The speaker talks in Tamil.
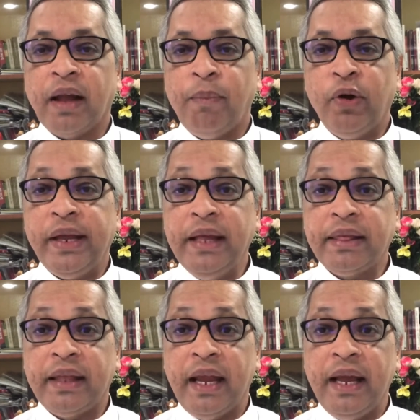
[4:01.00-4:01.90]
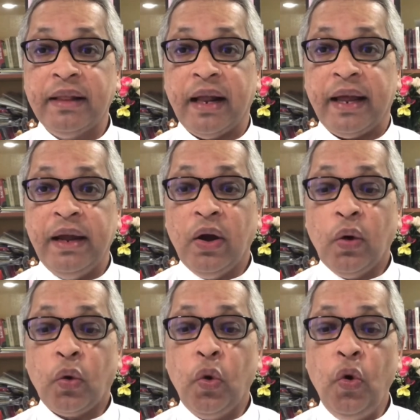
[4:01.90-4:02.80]
தம்முடைய தேர்தலை
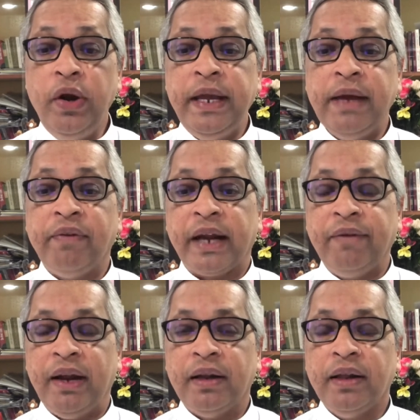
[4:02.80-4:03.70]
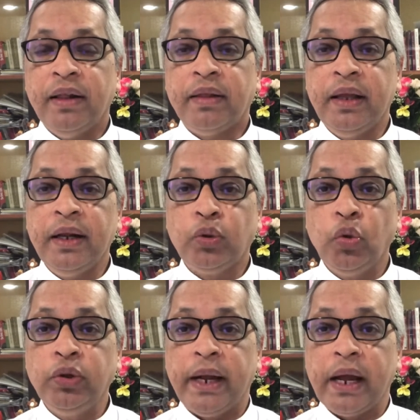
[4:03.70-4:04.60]
கூடிய விரைவில் திரு
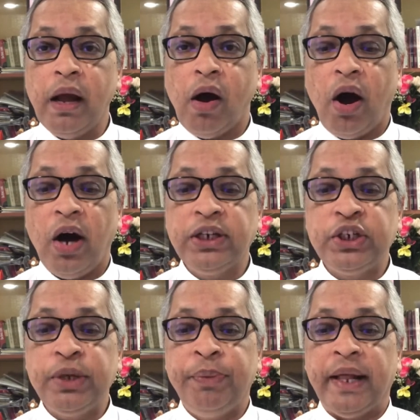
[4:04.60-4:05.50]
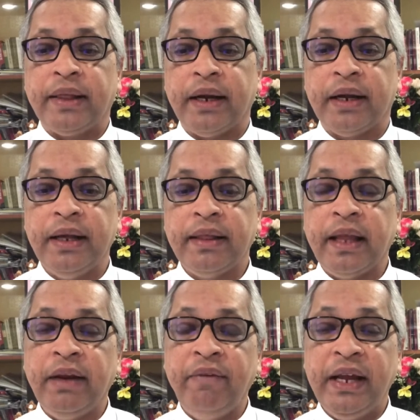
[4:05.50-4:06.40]
தூதரக ஆட்சி பீடத்திற்கு
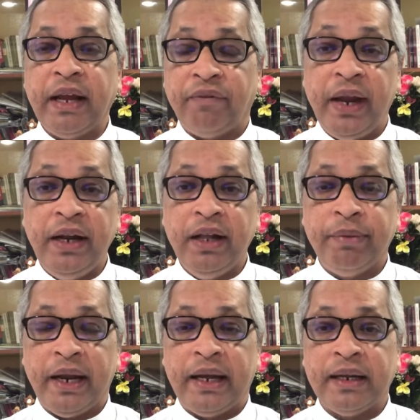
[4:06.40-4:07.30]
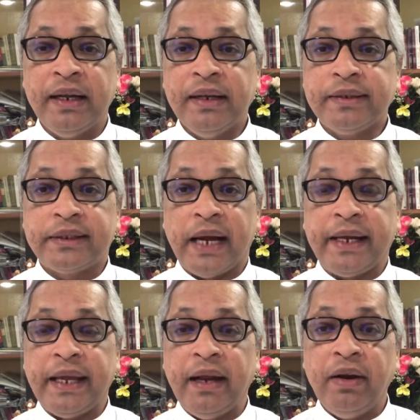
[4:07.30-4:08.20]
தெரிவிக்க வேண்டும் என சட்ட
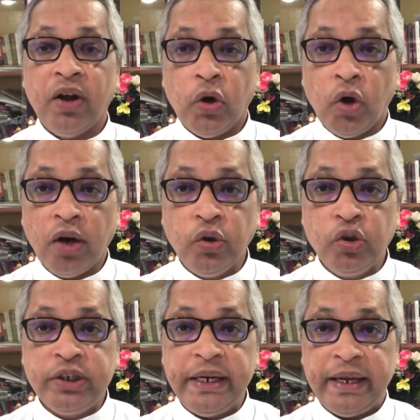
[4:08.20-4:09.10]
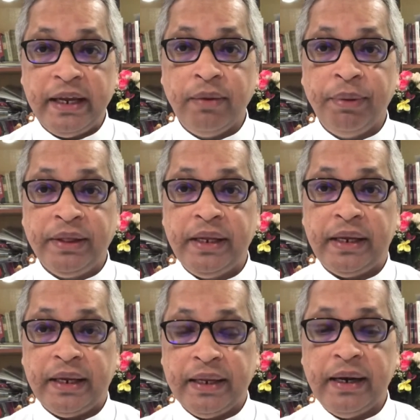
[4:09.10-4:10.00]
எண் நானூற்றி இருபத்தி
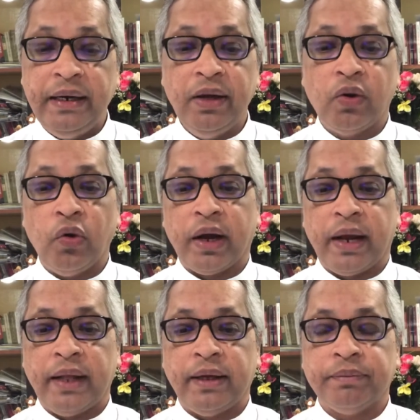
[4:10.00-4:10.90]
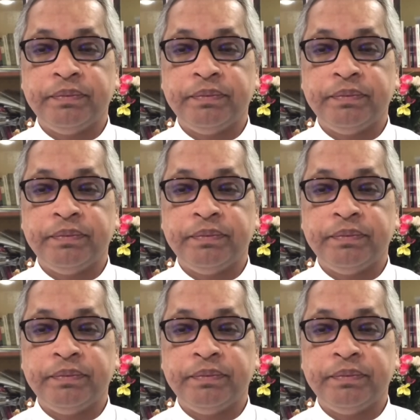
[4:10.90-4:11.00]
இரண்டு கூறுகிறது